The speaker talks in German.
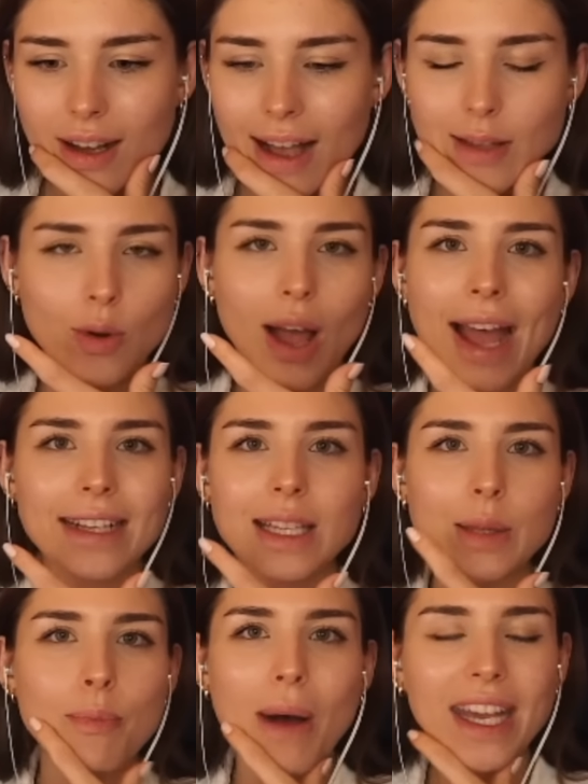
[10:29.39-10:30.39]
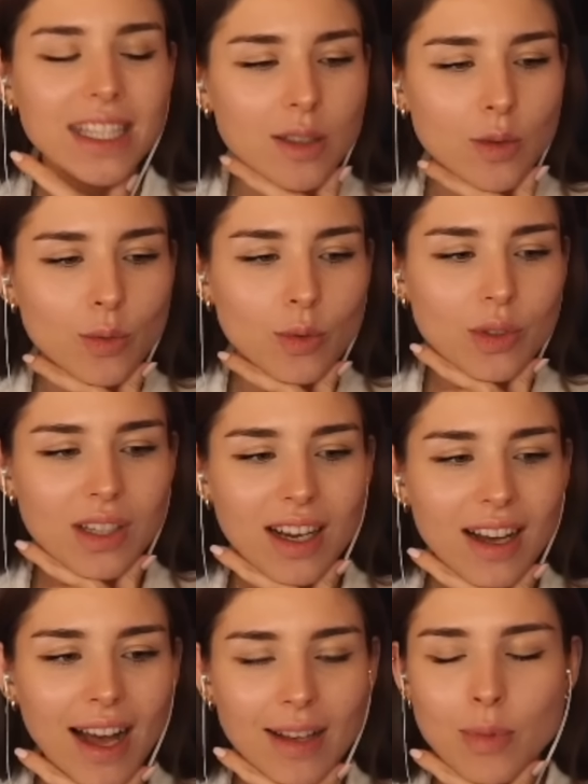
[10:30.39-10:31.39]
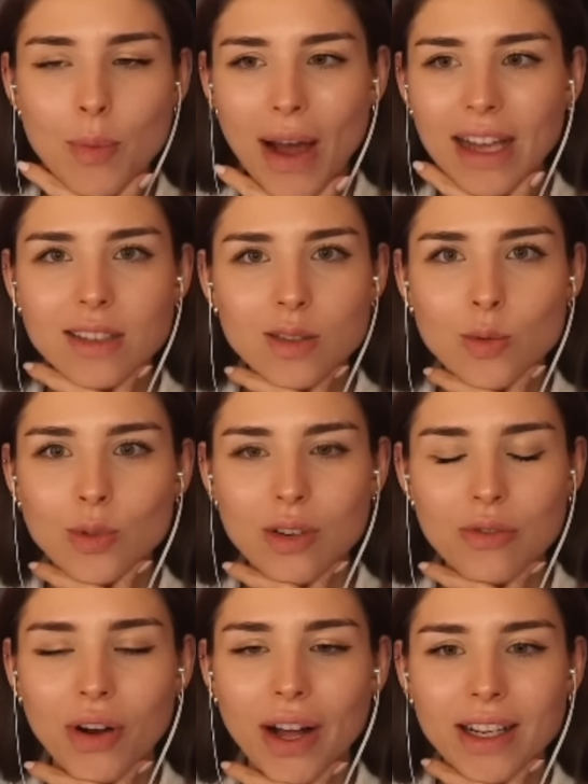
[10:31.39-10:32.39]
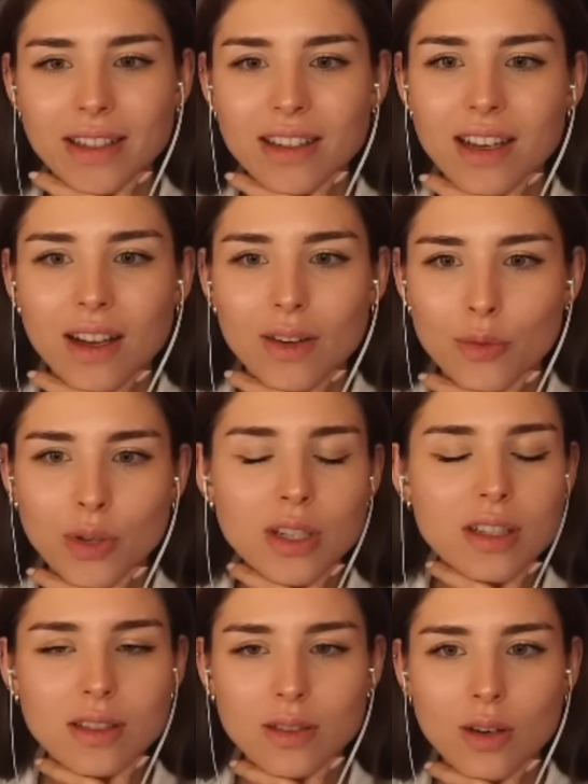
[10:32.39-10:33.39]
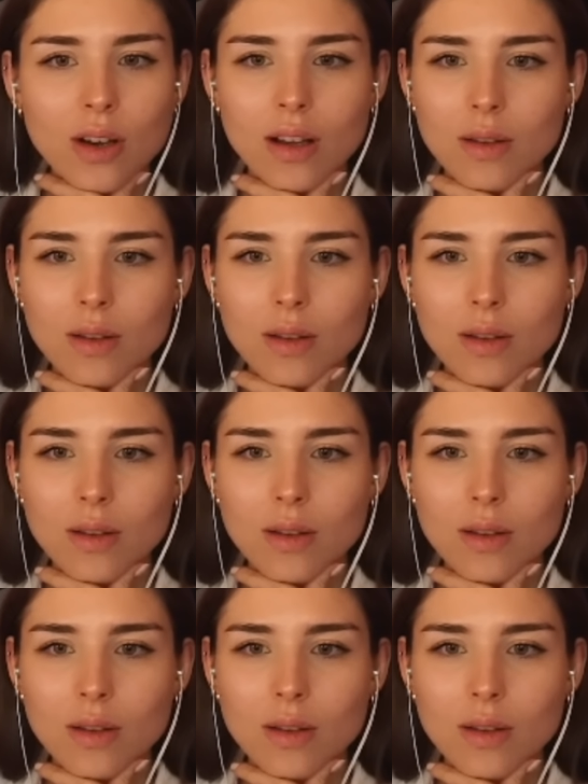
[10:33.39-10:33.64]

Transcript: Also eigentlich beide gut, hat mir beides gut gefallen. Finde ich,